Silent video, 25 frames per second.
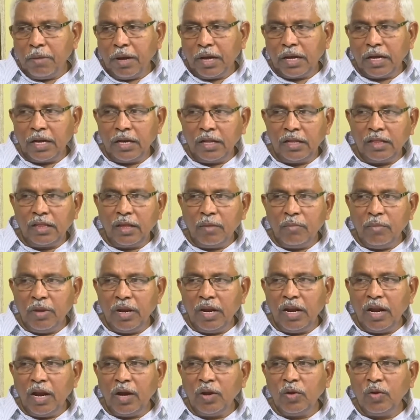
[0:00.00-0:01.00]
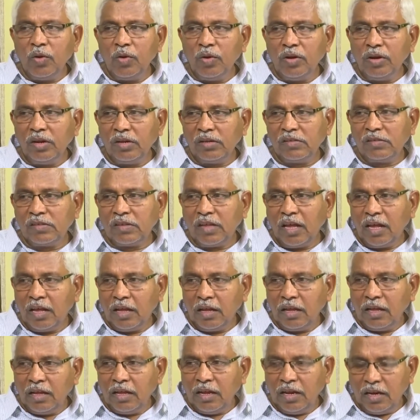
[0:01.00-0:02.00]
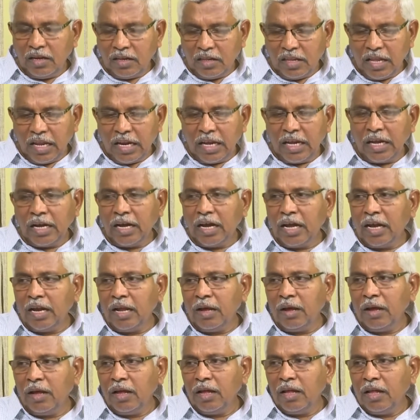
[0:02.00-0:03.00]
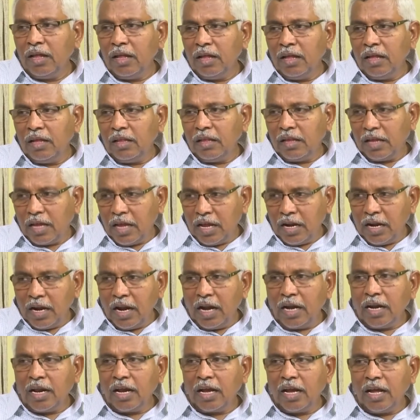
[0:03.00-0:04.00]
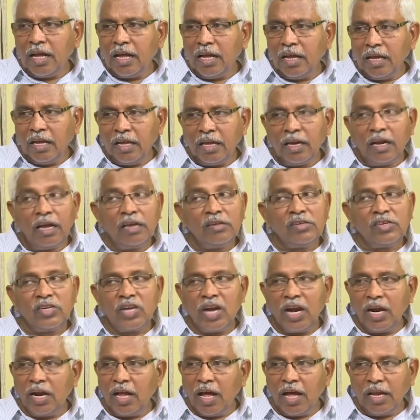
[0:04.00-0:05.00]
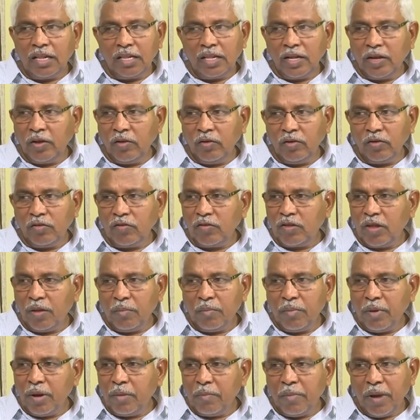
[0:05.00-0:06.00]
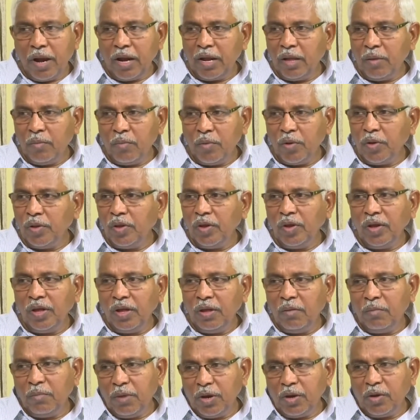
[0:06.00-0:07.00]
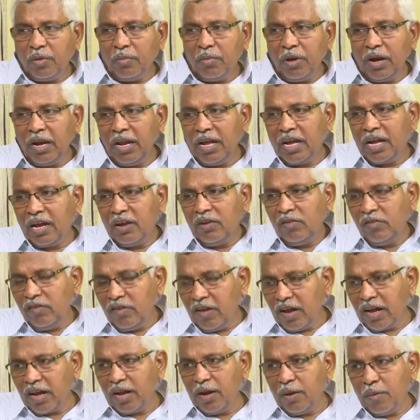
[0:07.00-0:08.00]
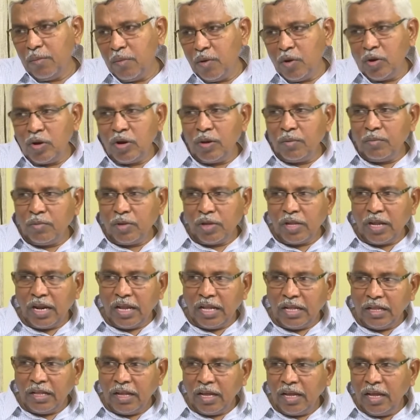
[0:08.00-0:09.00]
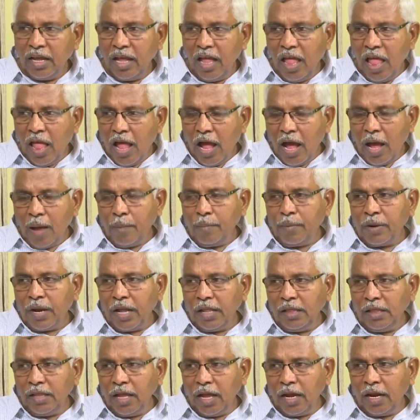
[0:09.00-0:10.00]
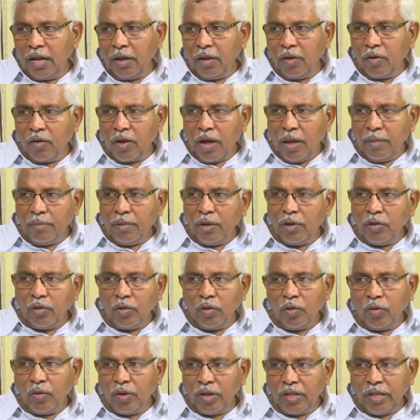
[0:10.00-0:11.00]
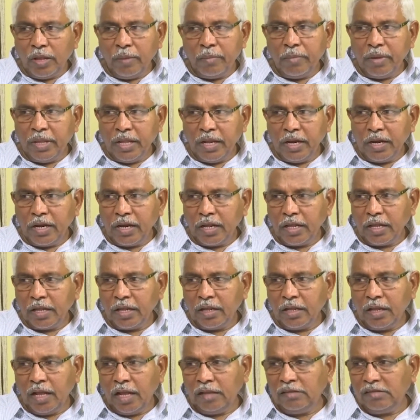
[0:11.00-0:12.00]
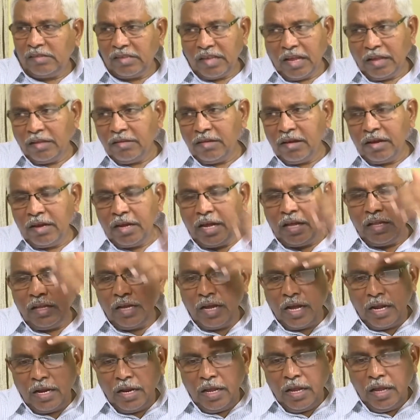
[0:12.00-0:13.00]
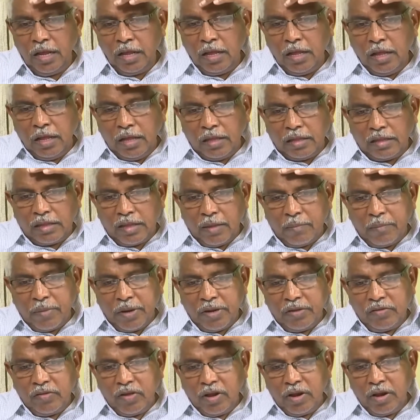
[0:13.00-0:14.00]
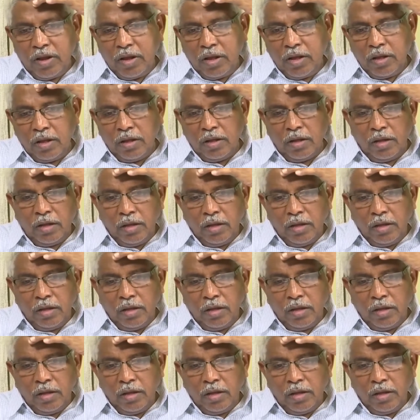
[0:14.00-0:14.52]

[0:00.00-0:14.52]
పక్కన తమిళనాడు ఒరిస్సా తెలంగాణ కర్ణాటక ఈ రాష్ట్రాల ఆర్థిక వ్యవస్థ పాడైపోదు పెట్టుబడులు ఇక్కడ నుంచి అక్కడికి పోవటం మొదలైతే ఆ ప్రాంతాలకు అభివృద్ధి కూడా దెబ్బతింటుంది కదా అది సాధ్యం కాదు కానీ తప్పనిసరిగా